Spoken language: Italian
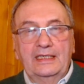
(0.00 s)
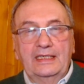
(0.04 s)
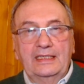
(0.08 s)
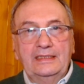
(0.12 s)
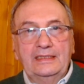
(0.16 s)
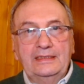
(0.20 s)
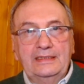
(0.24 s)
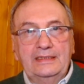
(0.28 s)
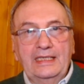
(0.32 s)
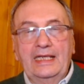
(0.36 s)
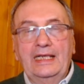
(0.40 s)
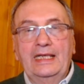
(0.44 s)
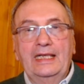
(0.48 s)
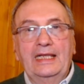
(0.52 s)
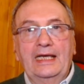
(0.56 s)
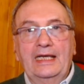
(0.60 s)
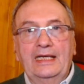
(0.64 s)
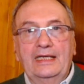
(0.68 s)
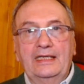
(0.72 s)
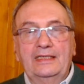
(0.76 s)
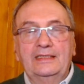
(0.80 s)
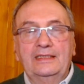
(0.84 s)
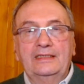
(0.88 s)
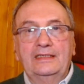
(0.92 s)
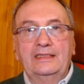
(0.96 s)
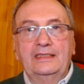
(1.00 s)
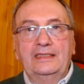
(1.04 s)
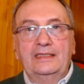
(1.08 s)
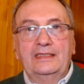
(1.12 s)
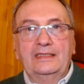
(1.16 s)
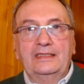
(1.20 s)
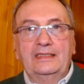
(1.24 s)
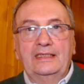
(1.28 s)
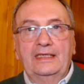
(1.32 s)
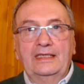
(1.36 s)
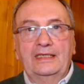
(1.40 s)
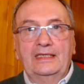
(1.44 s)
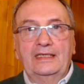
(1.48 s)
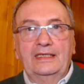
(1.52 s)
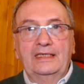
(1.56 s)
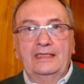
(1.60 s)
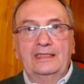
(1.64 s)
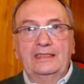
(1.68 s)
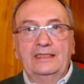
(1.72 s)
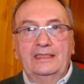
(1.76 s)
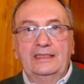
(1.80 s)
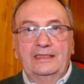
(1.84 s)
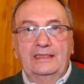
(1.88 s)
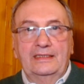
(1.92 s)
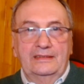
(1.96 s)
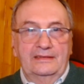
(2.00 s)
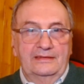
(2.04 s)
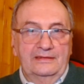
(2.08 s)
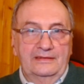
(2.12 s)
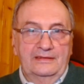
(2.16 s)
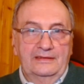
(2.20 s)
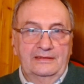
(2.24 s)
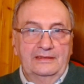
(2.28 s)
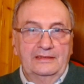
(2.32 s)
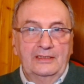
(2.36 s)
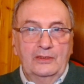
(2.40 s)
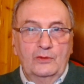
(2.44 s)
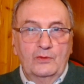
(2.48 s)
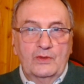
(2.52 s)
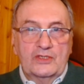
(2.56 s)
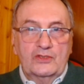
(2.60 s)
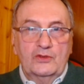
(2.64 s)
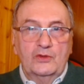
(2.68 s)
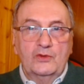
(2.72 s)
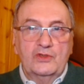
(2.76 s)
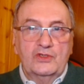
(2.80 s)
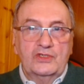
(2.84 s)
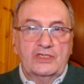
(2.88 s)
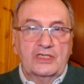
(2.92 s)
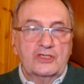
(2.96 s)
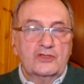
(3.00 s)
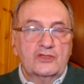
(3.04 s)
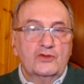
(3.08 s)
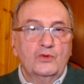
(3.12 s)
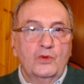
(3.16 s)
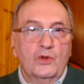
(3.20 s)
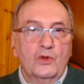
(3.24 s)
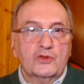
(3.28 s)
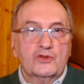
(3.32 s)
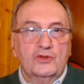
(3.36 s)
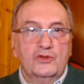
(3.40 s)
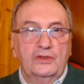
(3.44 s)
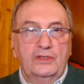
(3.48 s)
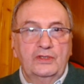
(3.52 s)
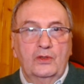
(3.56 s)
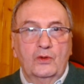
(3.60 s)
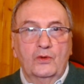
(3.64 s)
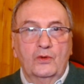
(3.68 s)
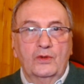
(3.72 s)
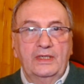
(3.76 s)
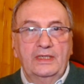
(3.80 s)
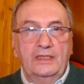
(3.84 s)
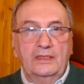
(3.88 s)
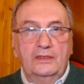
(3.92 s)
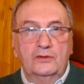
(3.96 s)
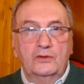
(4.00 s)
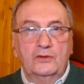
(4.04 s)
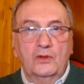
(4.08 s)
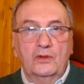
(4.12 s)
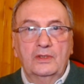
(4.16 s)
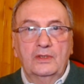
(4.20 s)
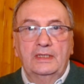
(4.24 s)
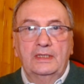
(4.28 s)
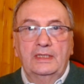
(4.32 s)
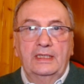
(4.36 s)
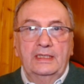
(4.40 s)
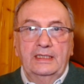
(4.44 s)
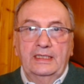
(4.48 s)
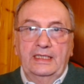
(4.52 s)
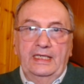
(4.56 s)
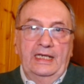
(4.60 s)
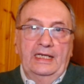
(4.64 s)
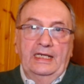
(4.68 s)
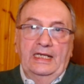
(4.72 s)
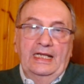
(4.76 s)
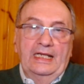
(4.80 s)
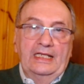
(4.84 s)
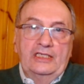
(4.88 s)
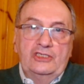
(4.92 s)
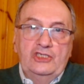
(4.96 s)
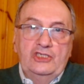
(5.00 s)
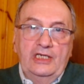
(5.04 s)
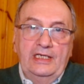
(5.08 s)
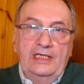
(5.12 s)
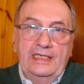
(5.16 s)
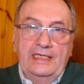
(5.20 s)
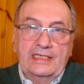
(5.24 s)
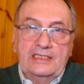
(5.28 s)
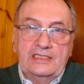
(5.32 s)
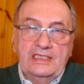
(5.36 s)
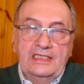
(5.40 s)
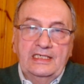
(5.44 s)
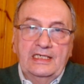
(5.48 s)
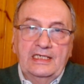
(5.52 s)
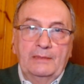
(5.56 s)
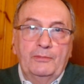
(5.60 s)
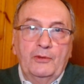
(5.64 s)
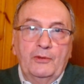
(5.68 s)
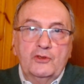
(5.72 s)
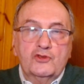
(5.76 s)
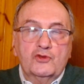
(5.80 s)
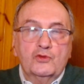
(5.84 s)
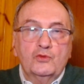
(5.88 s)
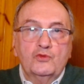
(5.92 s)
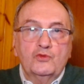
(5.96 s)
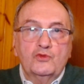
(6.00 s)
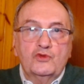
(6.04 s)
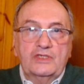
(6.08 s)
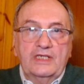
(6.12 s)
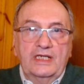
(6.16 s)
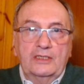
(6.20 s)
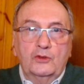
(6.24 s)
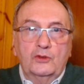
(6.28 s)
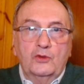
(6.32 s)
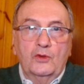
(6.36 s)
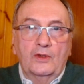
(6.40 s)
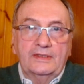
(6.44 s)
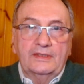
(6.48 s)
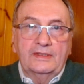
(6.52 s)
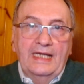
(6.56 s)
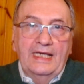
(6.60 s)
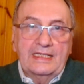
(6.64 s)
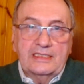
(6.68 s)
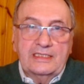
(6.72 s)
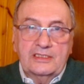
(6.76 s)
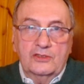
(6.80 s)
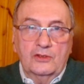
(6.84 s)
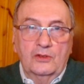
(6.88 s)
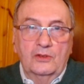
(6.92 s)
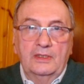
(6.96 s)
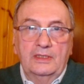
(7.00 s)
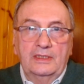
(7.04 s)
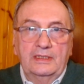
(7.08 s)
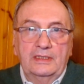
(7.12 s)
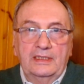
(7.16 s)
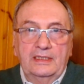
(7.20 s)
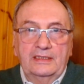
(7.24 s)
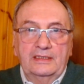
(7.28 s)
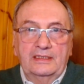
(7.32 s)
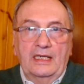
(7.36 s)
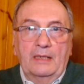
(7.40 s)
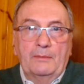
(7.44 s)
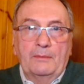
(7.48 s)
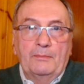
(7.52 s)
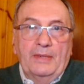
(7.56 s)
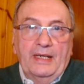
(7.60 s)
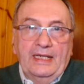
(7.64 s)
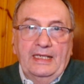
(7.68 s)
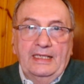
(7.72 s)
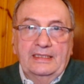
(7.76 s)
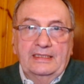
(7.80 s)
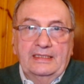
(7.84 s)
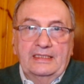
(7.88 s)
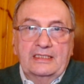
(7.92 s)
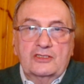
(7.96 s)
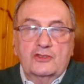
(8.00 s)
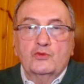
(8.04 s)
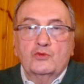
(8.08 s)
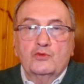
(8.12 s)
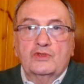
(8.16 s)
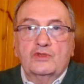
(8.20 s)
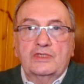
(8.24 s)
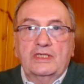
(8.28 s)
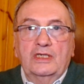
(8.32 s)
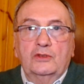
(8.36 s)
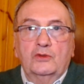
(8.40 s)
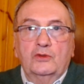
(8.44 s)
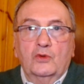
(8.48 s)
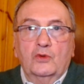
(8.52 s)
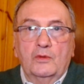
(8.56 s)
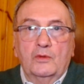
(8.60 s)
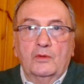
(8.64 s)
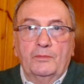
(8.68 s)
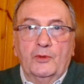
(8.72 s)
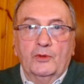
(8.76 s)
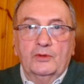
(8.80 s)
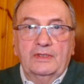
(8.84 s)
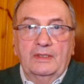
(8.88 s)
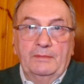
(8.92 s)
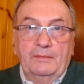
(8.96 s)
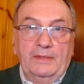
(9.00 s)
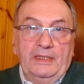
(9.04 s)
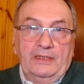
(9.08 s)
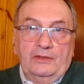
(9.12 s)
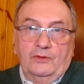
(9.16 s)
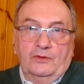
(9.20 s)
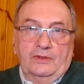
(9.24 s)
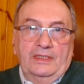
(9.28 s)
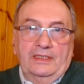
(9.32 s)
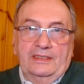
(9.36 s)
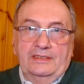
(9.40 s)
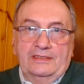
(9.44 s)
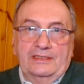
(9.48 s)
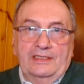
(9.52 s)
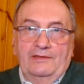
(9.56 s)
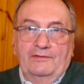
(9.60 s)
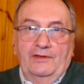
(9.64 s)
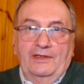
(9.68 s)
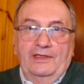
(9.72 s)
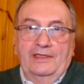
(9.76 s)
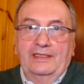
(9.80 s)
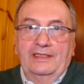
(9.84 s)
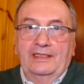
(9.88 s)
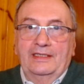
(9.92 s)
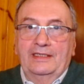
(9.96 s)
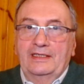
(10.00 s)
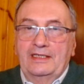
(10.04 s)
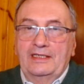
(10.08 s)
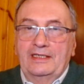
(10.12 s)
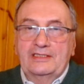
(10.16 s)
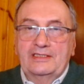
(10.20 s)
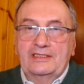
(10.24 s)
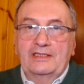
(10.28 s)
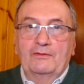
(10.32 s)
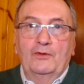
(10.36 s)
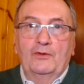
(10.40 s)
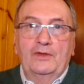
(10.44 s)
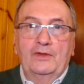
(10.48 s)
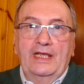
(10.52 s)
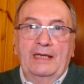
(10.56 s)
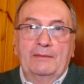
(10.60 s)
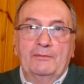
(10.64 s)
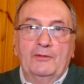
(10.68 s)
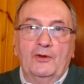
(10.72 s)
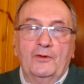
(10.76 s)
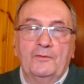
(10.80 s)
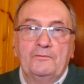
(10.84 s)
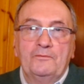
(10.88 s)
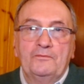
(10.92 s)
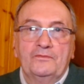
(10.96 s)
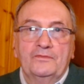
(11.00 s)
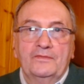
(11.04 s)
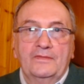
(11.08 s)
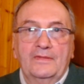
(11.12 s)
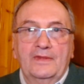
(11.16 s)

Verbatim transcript: della, eh, di questo incestuoso di Corinto, che era la ciliegina poi su un certo andazzo, tra parentesi, su un certo comportamento, che se, se vogliamo